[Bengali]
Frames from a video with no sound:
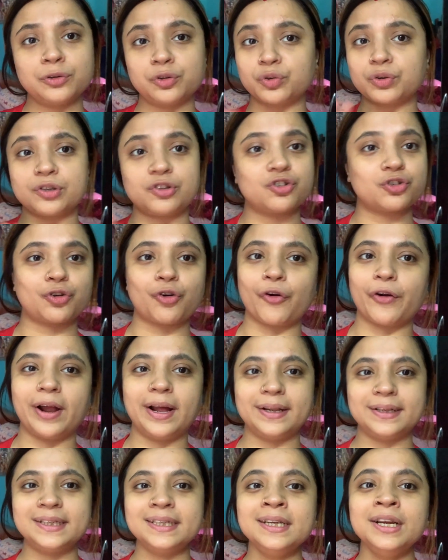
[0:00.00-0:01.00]
তো কিছু
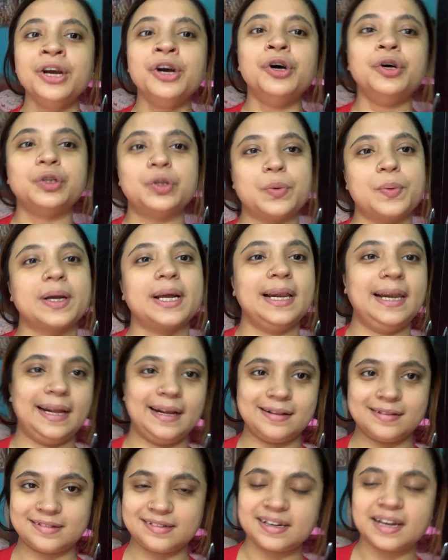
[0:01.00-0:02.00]
করার নেই তোমাকে
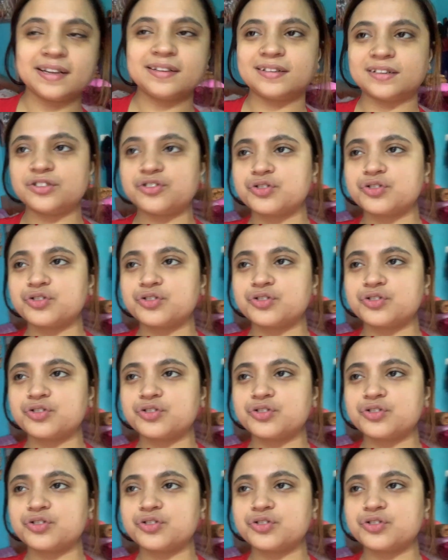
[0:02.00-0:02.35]
লেন্সটাই চেঞ্জ